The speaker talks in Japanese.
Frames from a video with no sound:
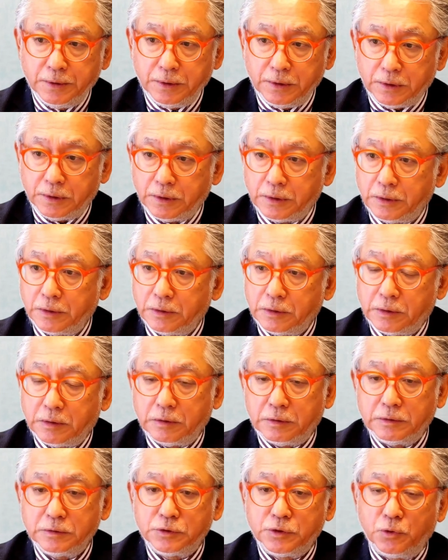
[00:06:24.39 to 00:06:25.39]
えー、
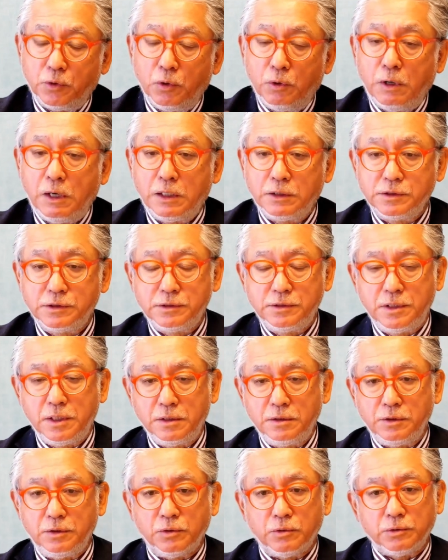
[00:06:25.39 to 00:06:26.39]
総発
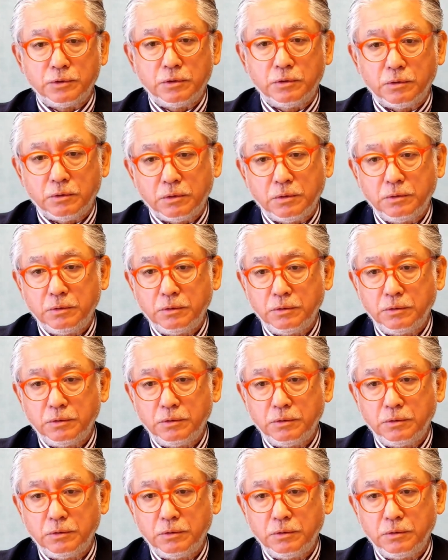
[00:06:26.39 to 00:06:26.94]
電量の